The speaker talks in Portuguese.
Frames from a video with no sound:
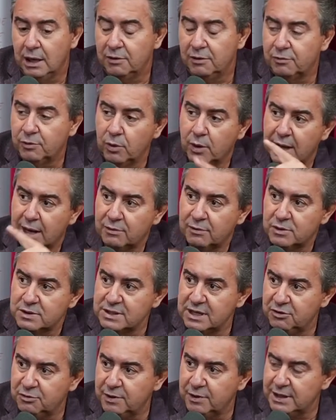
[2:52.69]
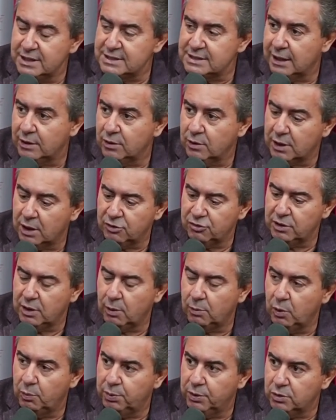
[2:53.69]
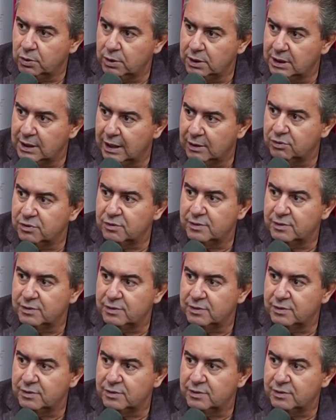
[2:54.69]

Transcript: Ele falou: Cara, você é diferenciado, eu quero te dar uma oportunidade.